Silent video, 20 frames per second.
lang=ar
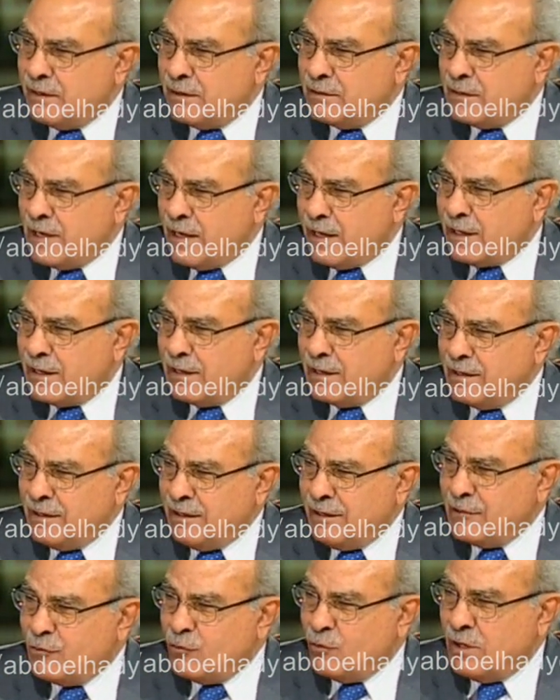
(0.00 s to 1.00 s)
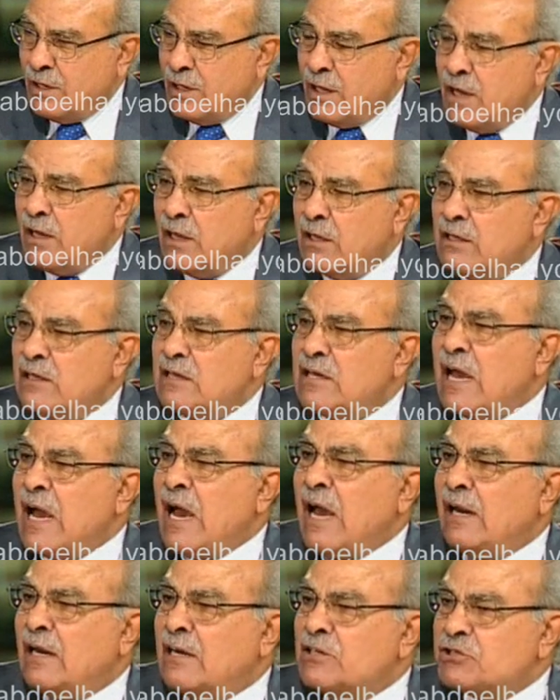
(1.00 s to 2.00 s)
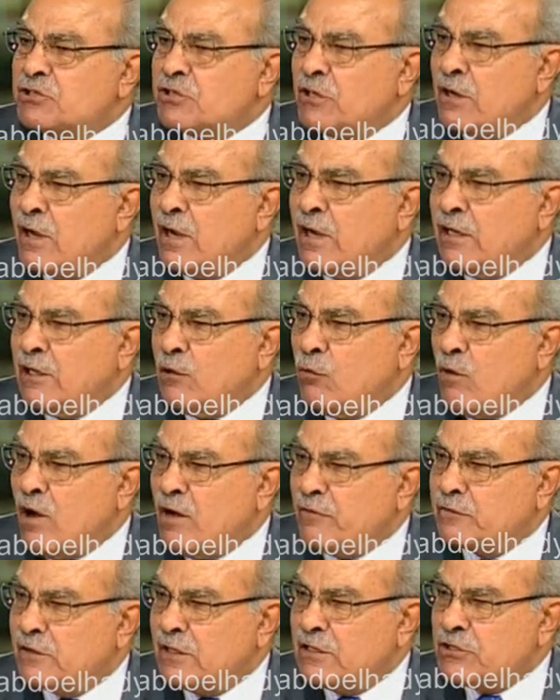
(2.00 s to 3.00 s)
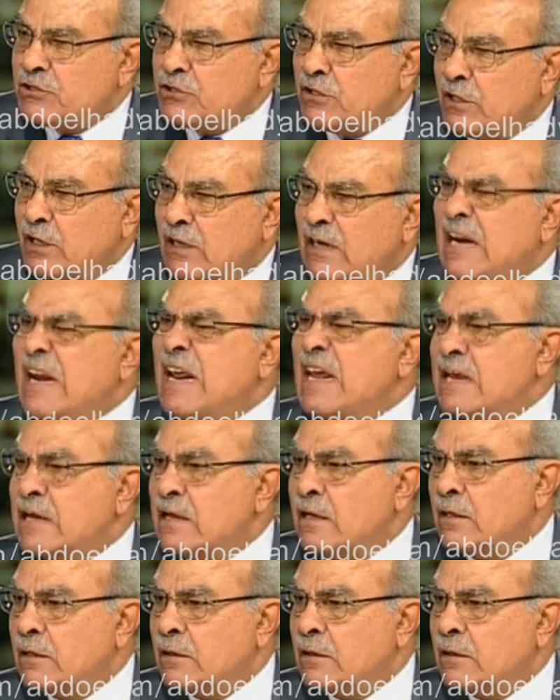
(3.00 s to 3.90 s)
بنخجل ان احنا نقولها ان هي اعلى الشرائع وافضل الشرائع ليه